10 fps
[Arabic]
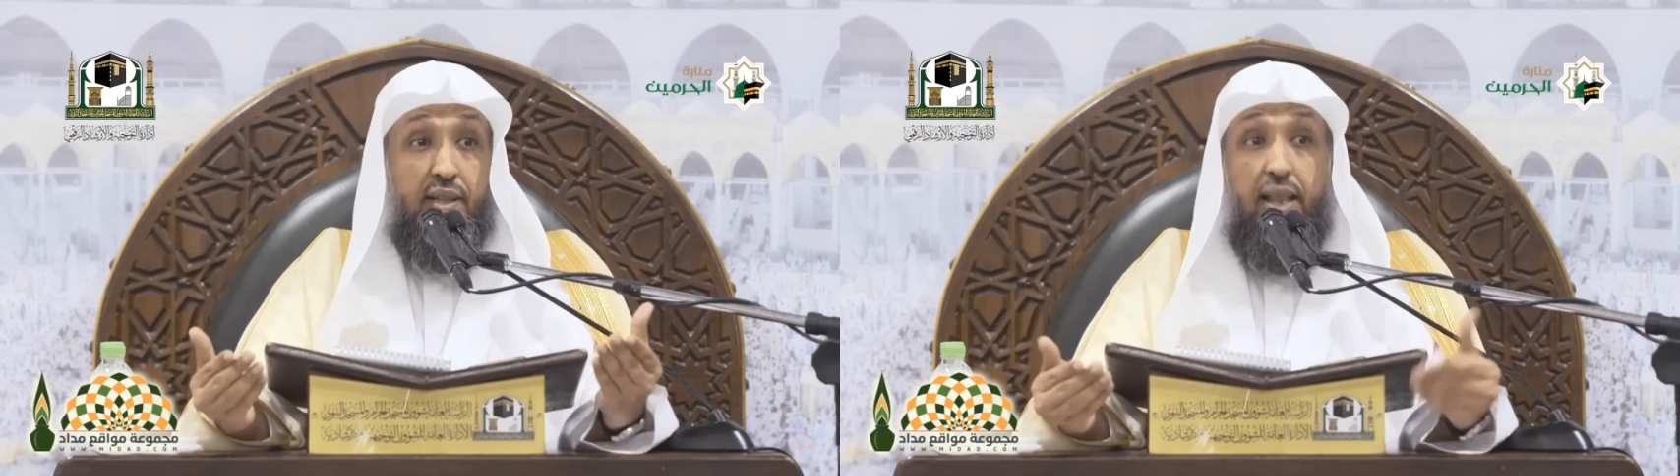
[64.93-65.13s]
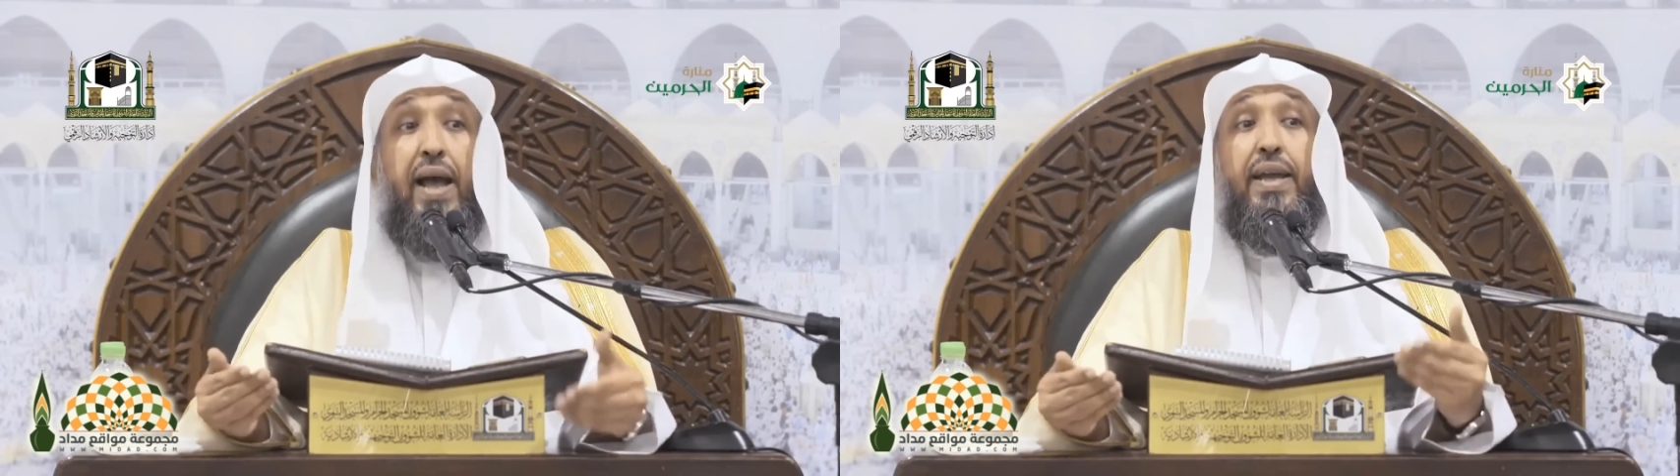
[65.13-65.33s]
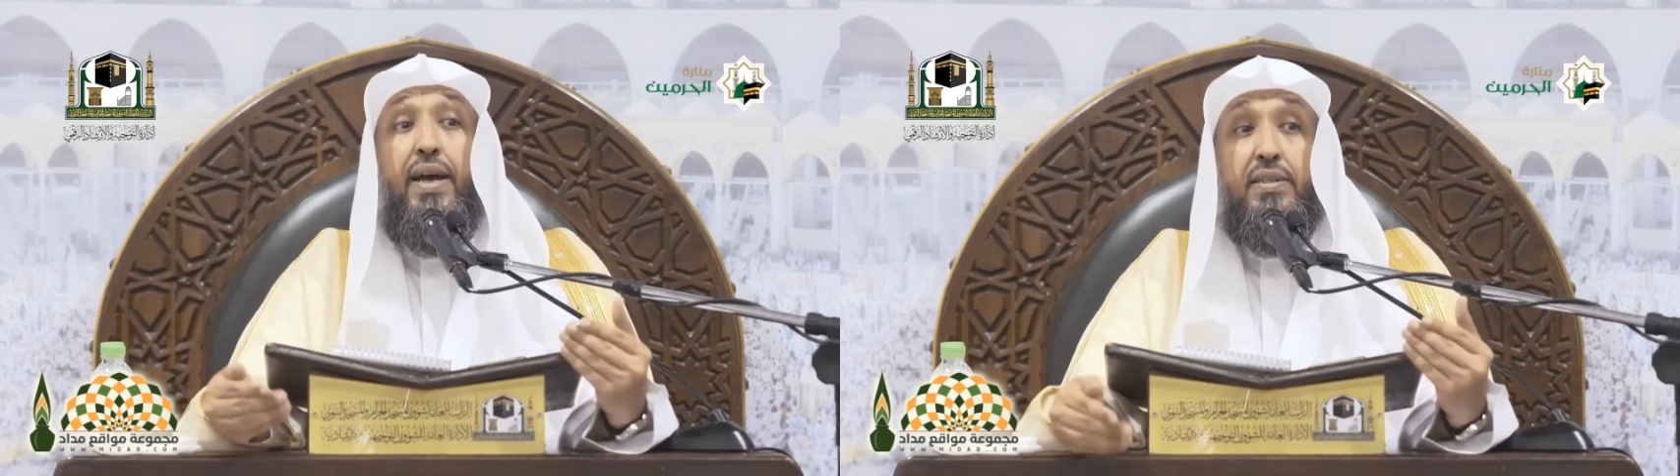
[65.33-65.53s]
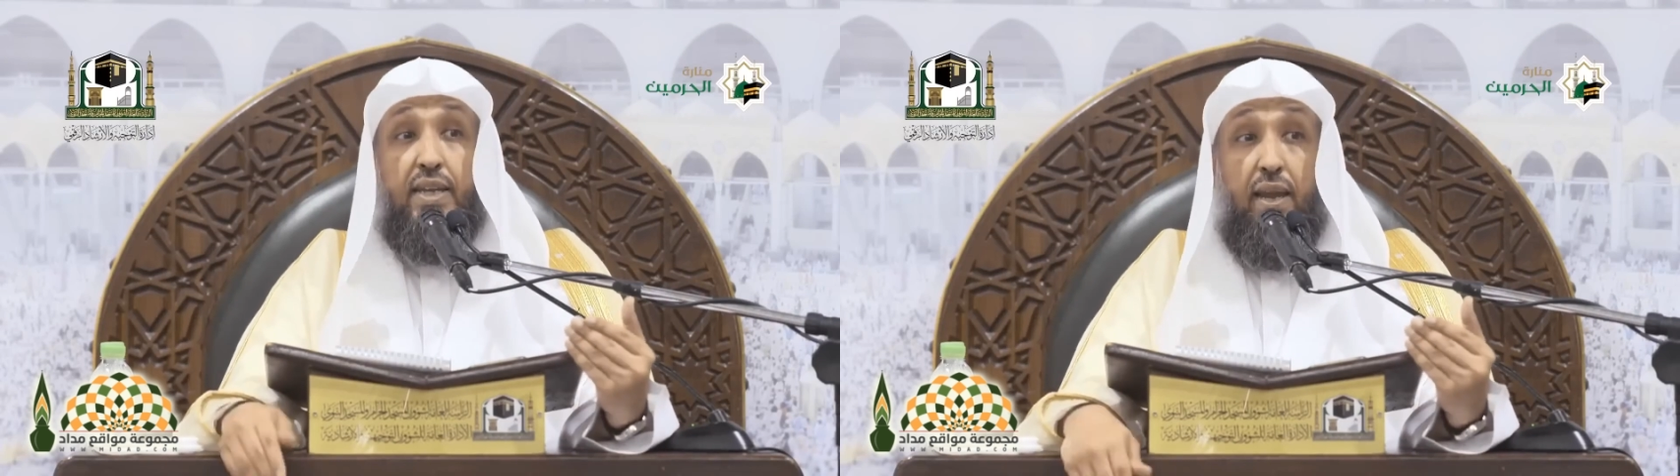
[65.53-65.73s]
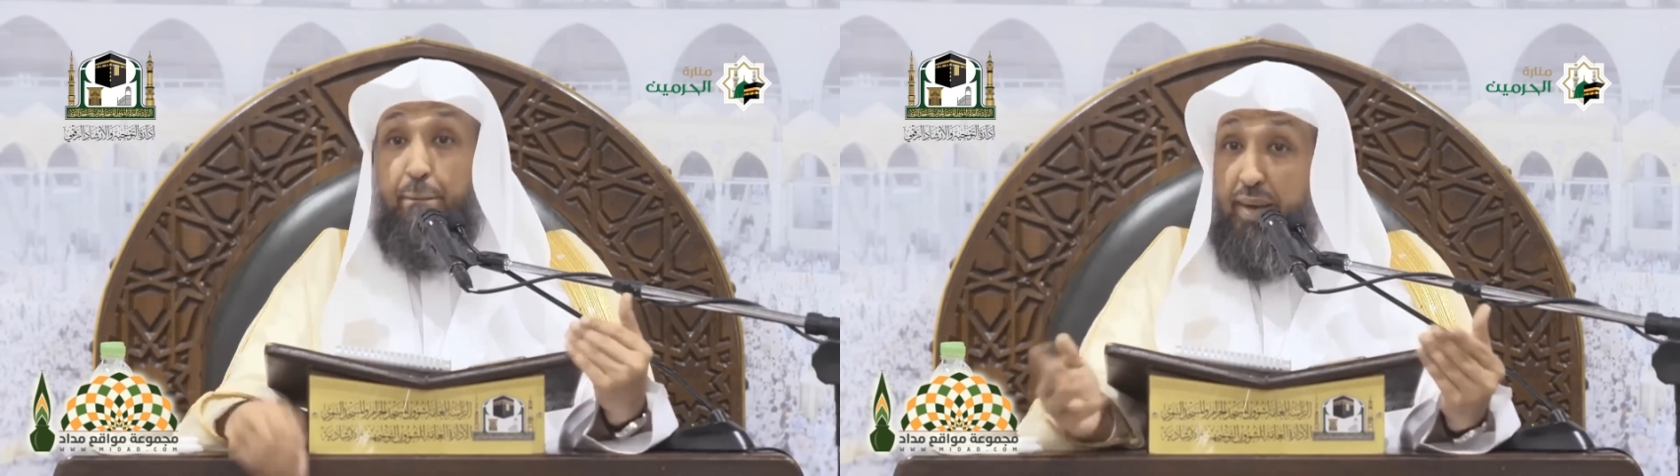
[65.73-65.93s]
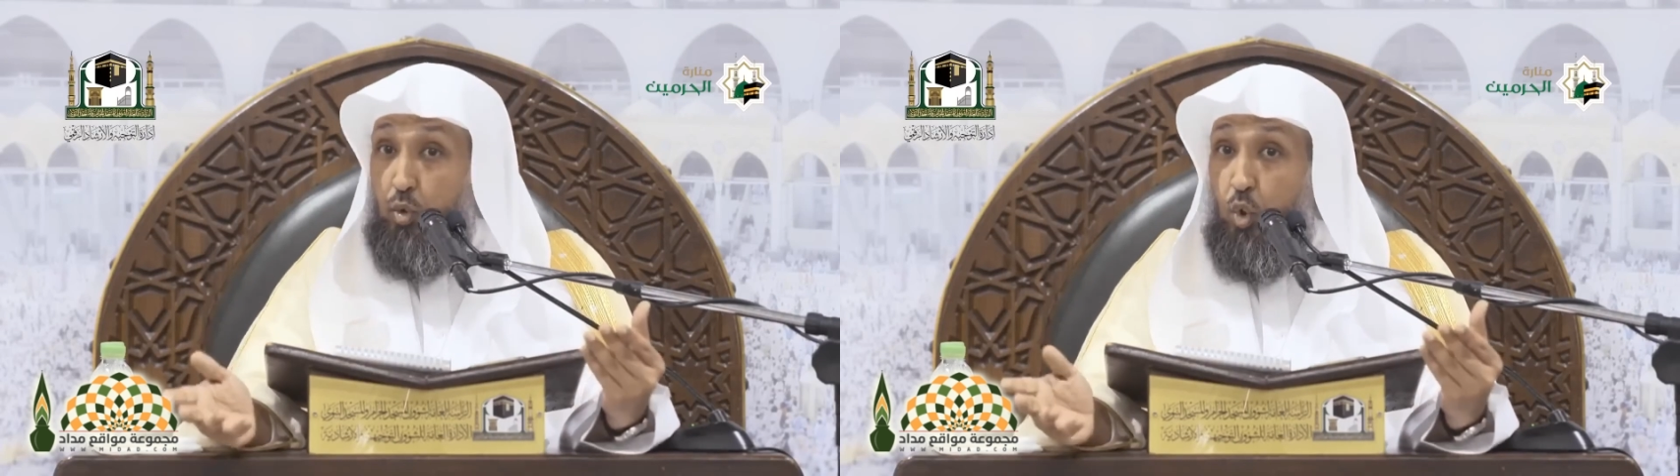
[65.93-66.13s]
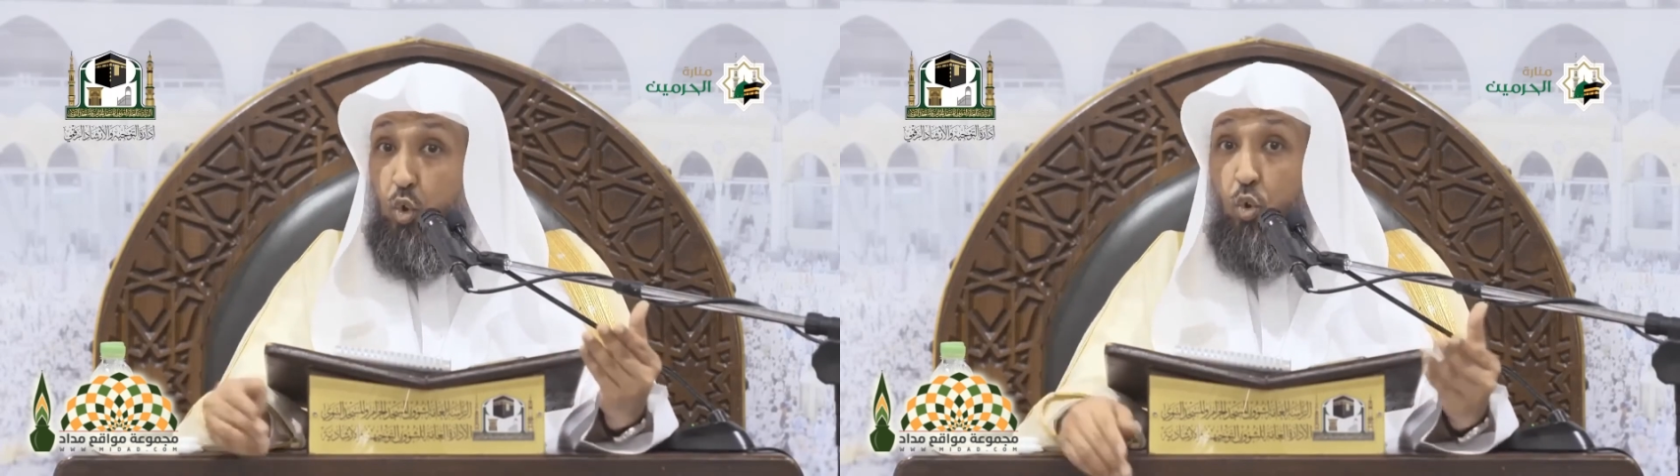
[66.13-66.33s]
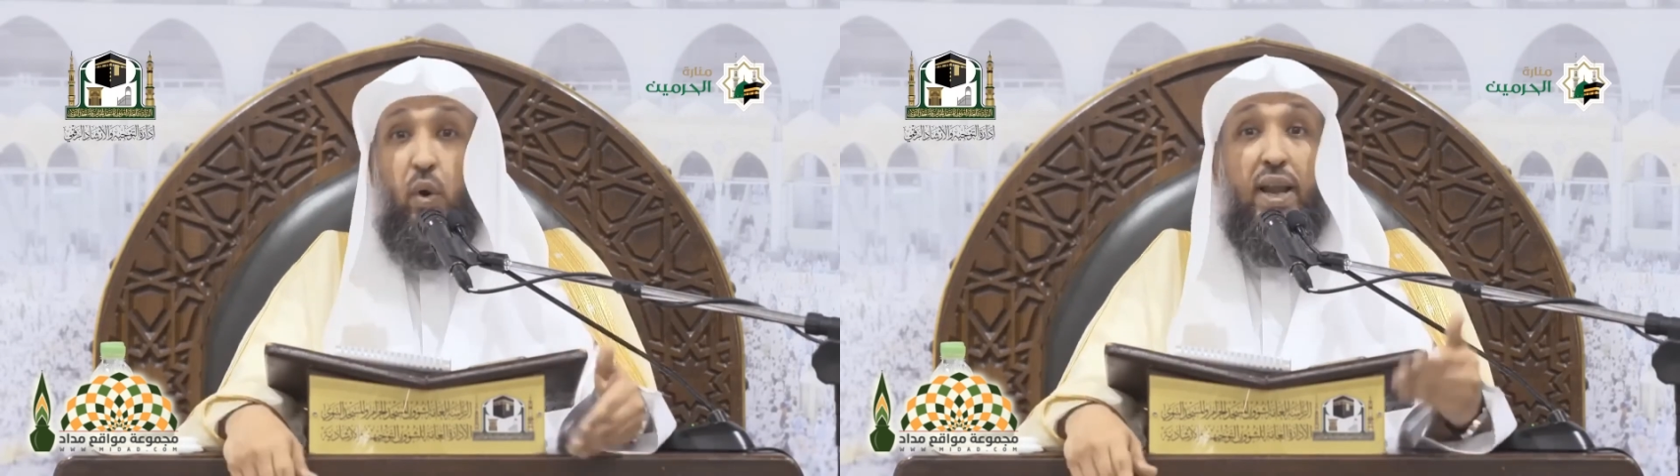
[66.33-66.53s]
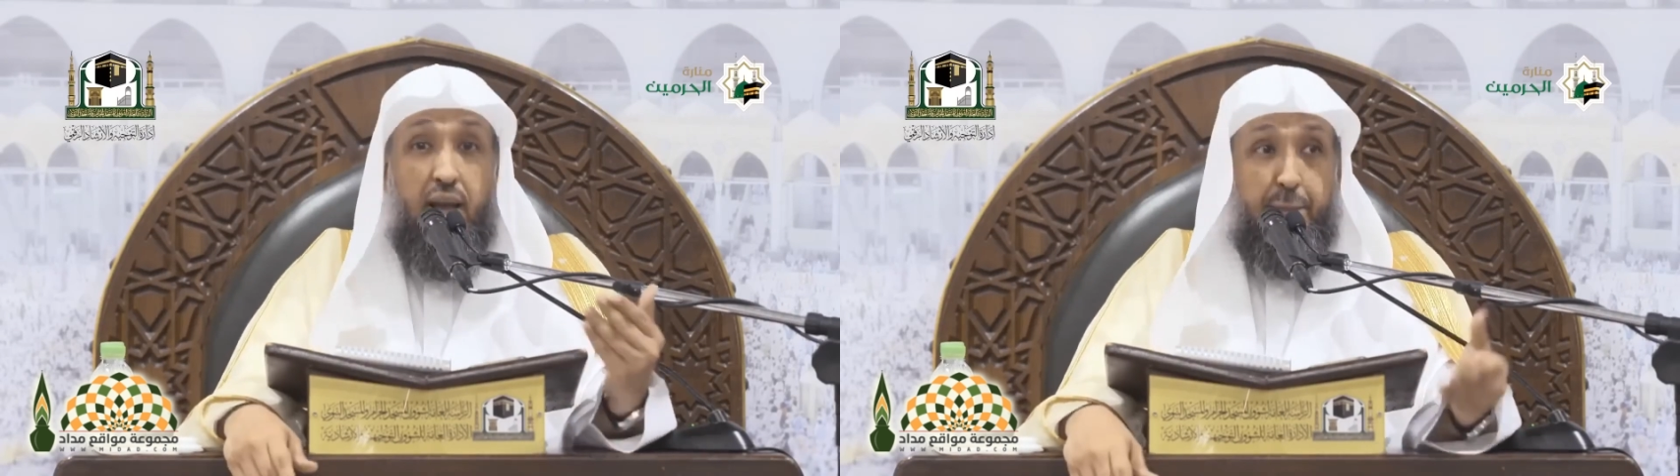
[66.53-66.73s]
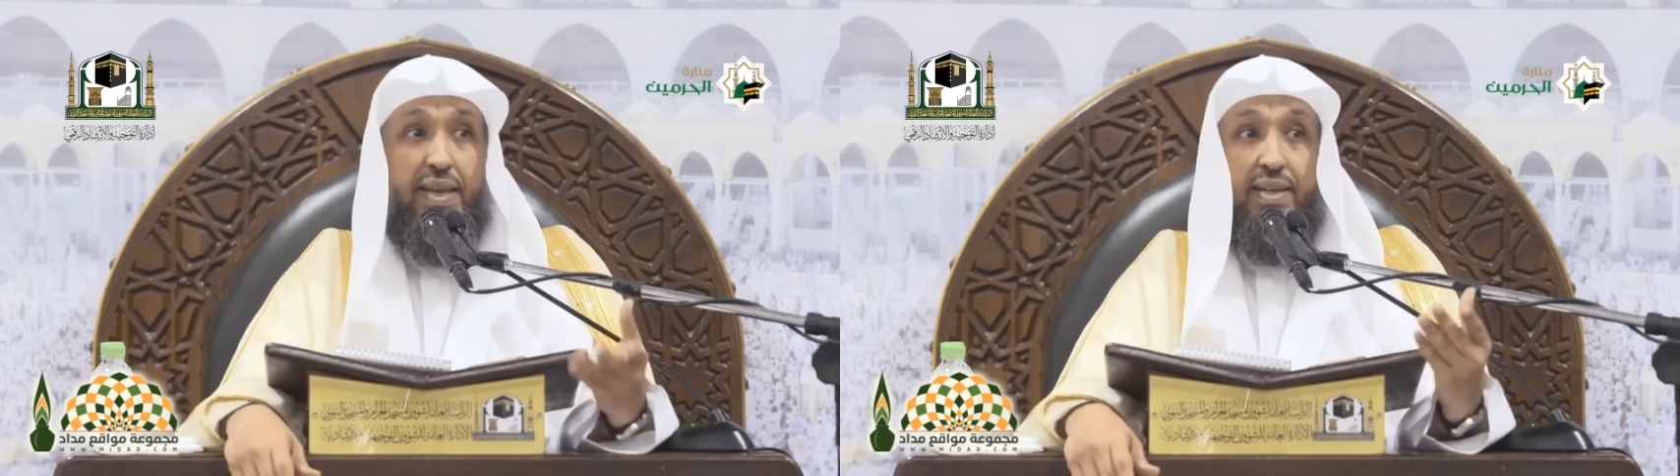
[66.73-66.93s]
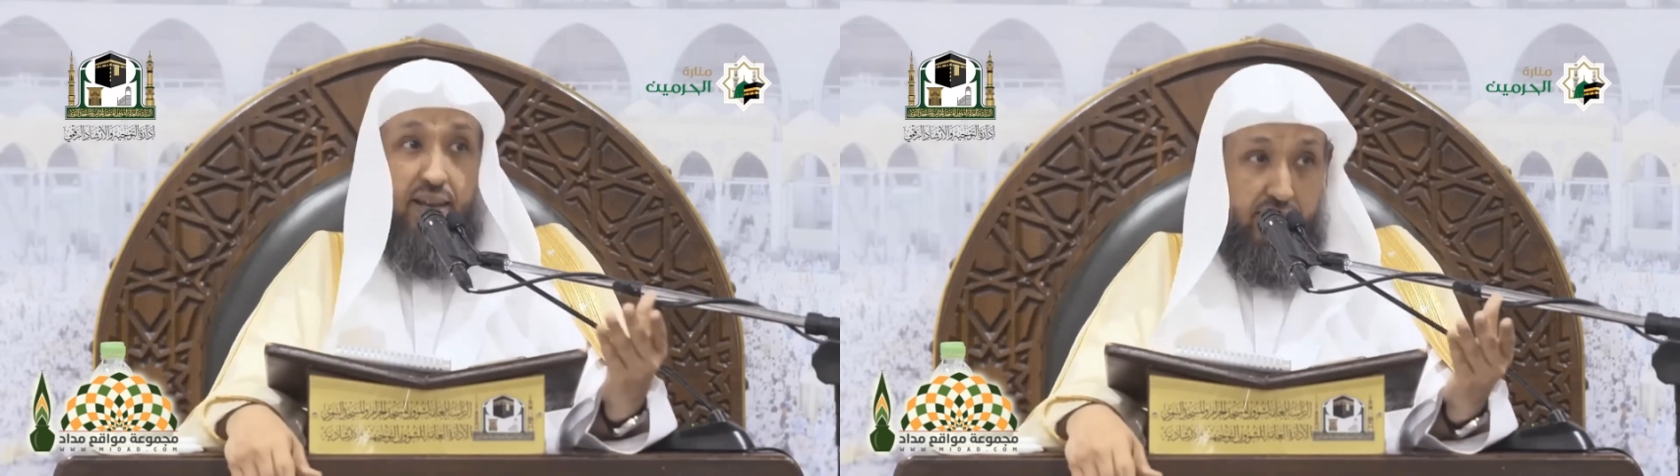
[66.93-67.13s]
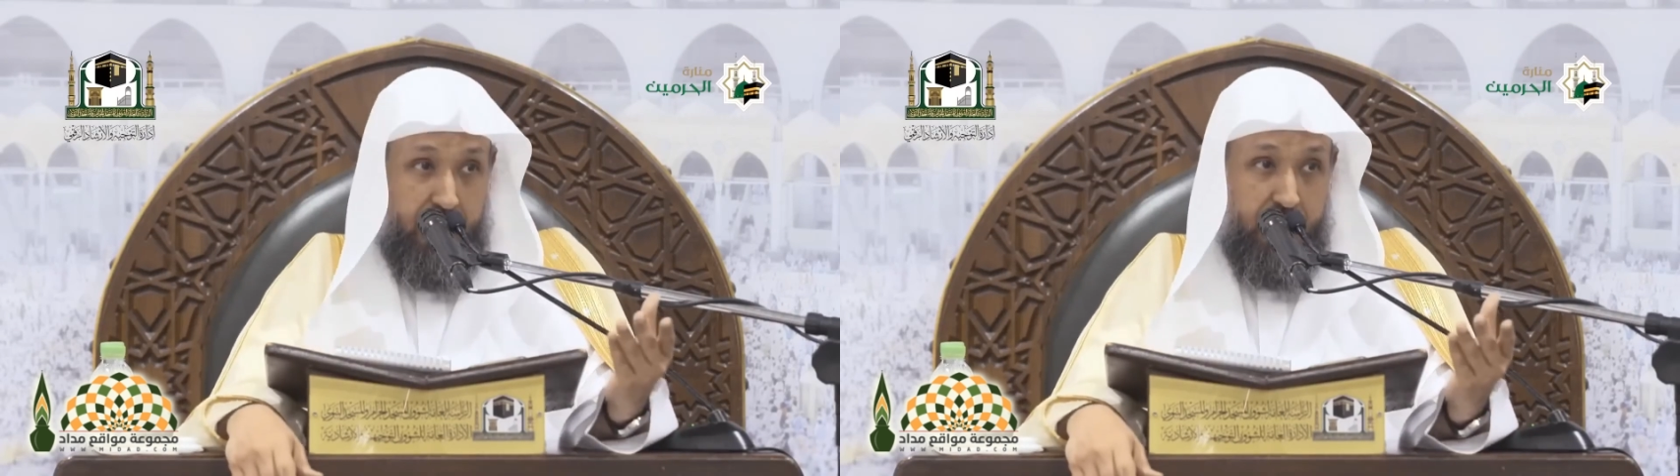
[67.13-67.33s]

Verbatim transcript: لا يأتي منه ولا منها